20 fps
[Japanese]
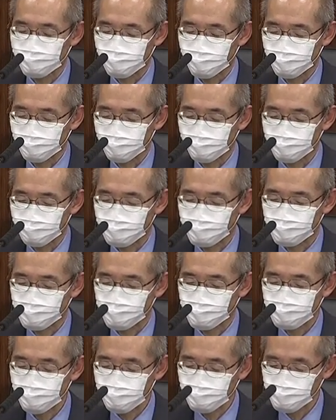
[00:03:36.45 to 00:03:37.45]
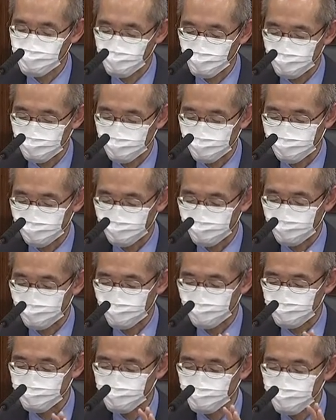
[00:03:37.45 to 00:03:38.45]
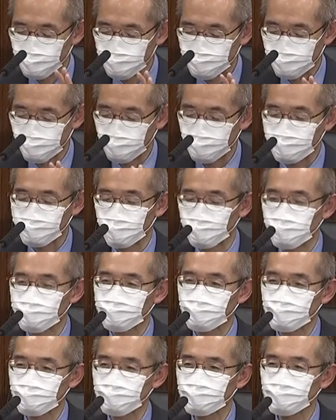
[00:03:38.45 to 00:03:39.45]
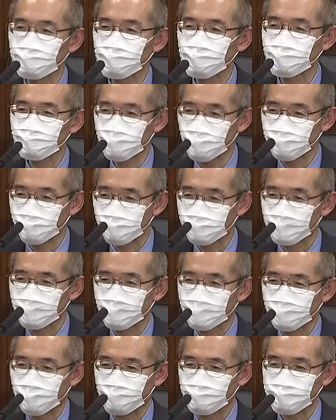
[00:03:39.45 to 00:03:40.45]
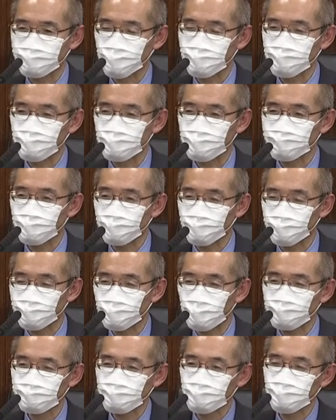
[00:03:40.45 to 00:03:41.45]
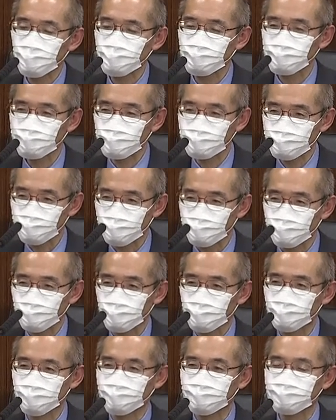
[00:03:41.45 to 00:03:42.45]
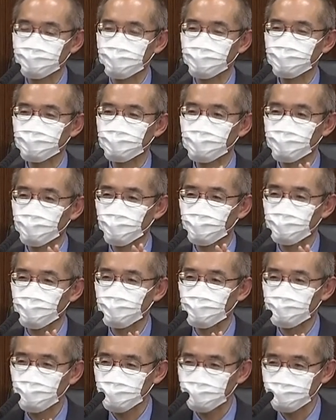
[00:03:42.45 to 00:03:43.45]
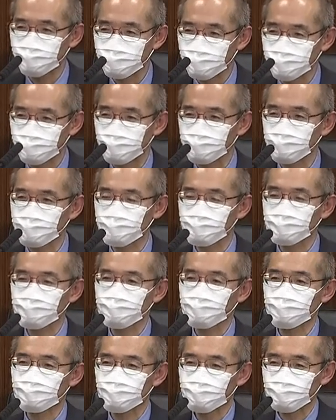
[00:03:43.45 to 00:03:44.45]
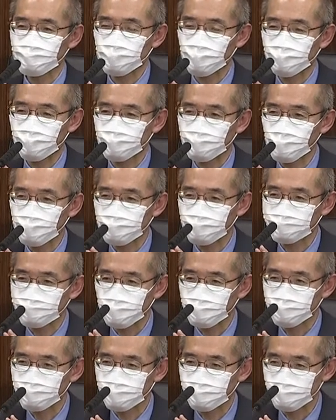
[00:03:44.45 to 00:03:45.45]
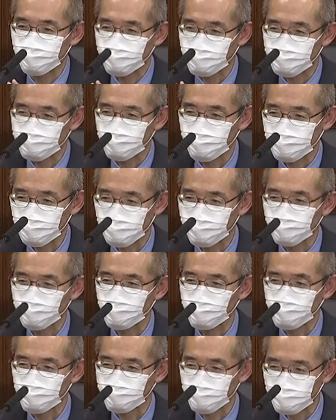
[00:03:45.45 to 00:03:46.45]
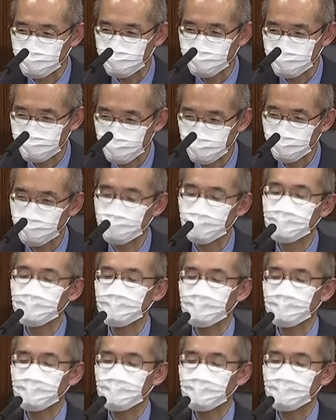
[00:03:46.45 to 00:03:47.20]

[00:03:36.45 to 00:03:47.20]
えー、常にそれが優先されるものというよりはさまざまな他の理念との利益考慮の中でその都度の対応が決まっていくものだと思います。で